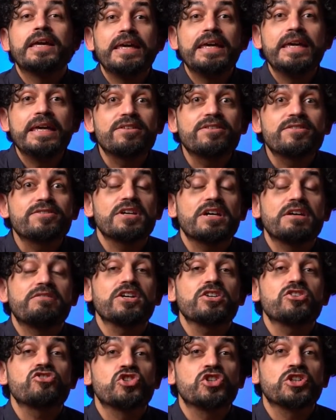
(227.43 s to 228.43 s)
İç
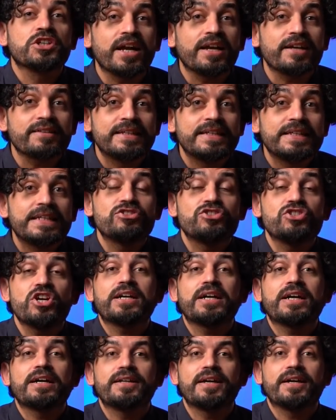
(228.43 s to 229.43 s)
savaş
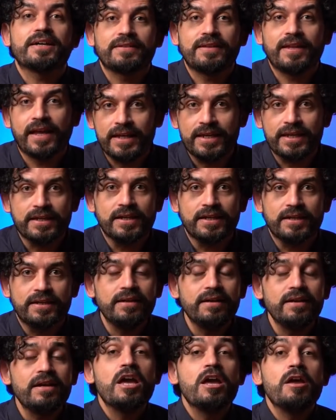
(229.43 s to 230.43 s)
çıkarttıracak kadar
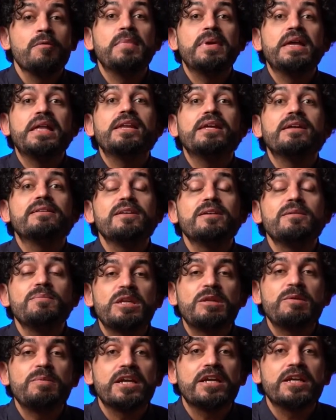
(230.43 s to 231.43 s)
tehlikeli, milleti
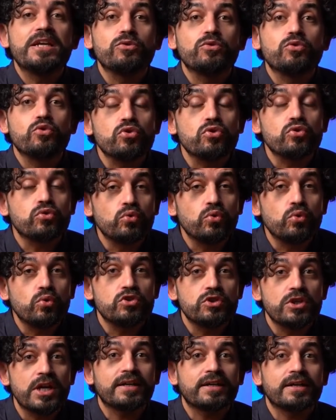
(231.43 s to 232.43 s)
birbirine
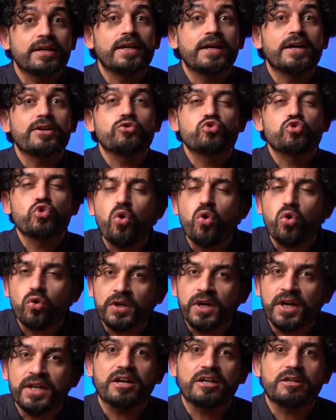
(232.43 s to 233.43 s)
düşürttürecek kadar, çok
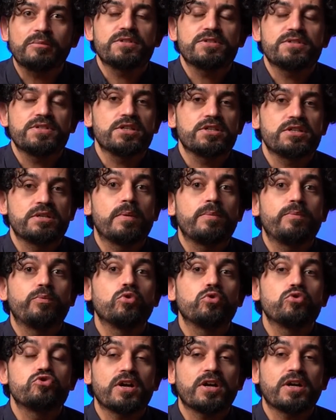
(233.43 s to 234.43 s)
kan akmasına sebep
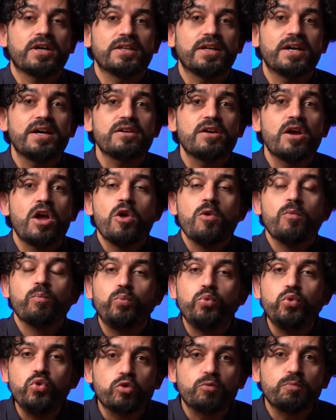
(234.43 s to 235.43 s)
olacak kadar
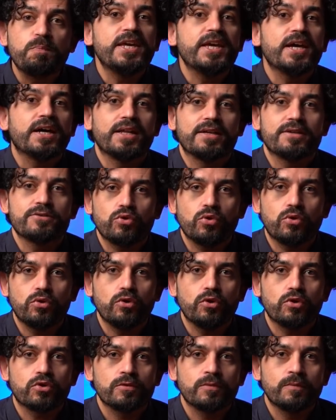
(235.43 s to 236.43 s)
büyük bir yalan
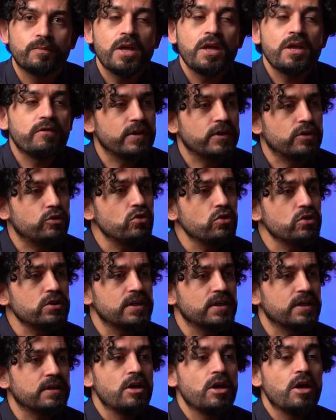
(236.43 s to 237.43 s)
söylüyor. Ve diyor
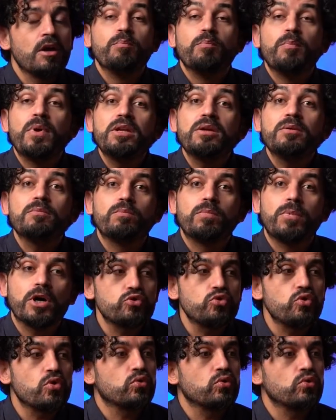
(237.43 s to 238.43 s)
ki benim
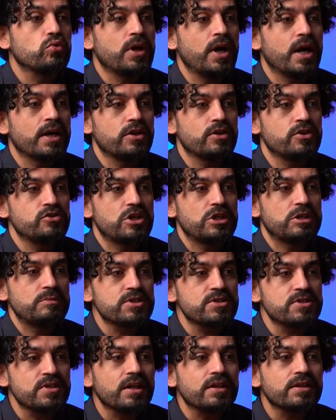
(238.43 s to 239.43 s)
başörtülü kardeşlerime
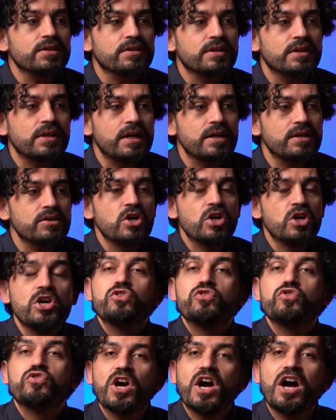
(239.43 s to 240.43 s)
saldırdılar,
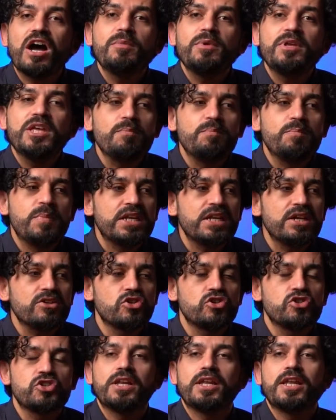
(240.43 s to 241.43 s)
camiye bira
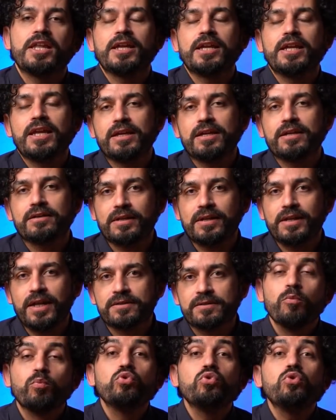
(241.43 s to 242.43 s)
şişeleriyle girdiler.
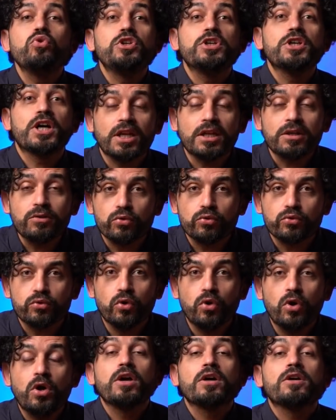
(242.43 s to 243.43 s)
Bunun yalan
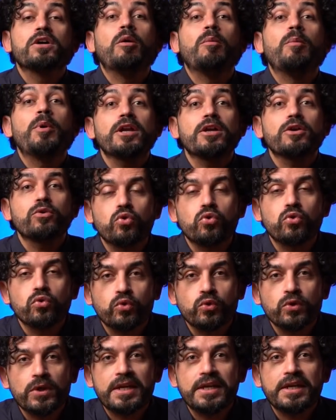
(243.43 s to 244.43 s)
olduğu kamera
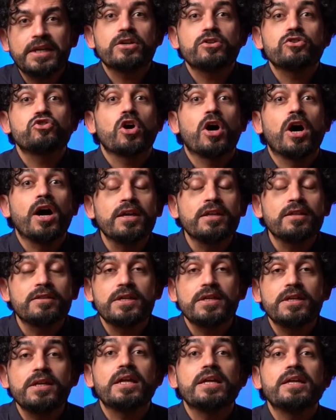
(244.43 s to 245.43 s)
görüntüleriyle,
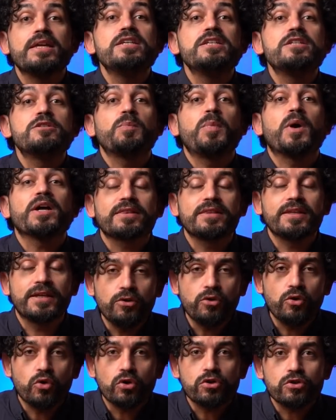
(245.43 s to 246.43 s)
şahitleriyle
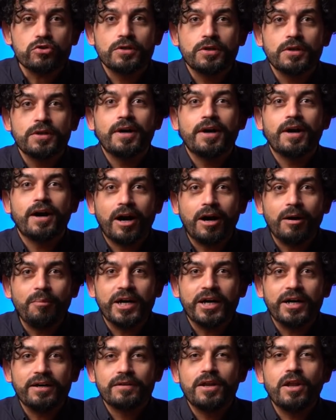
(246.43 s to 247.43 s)
ispatlanıyor
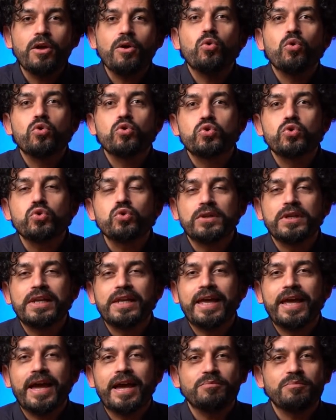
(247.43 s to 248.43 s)
ama ne özür
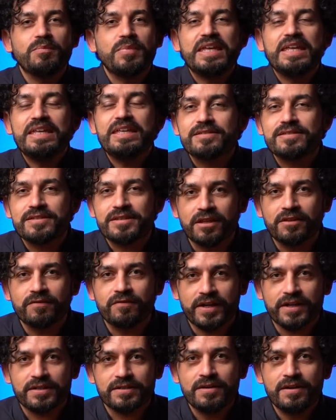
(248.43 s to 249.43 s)
dileyen bir insan
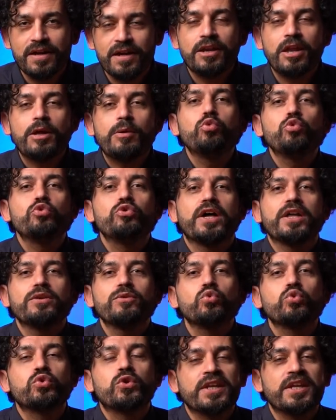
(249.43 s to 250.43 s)
var ne
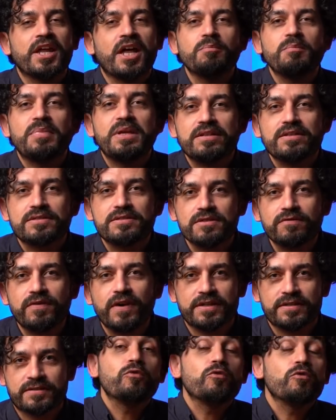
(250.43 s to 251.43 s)
bundan utanan birisi
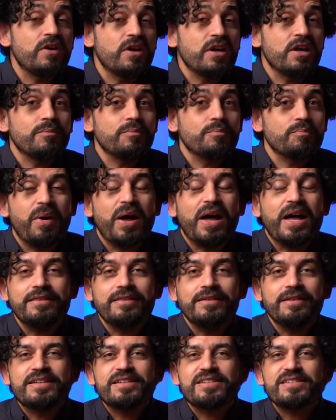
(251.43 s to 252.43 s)
var. Ve
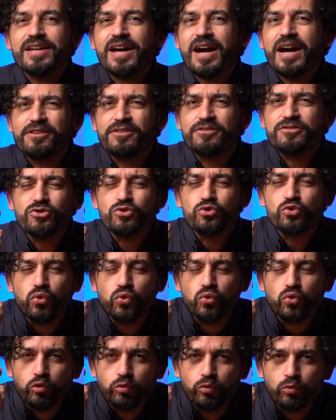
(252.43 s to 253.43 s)
ben sadece şu
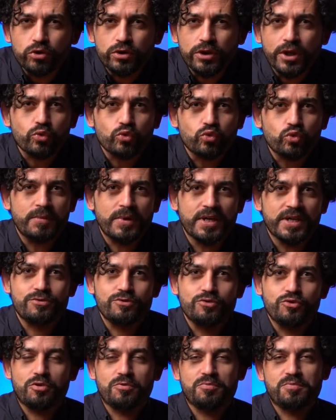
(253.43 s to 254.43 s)
umuda tutunmak
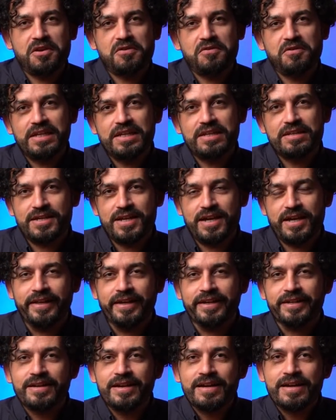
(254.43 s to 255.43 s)
istiyorum sevgili
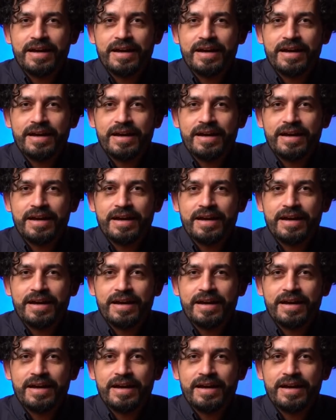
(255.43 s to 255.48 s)
izleyenler.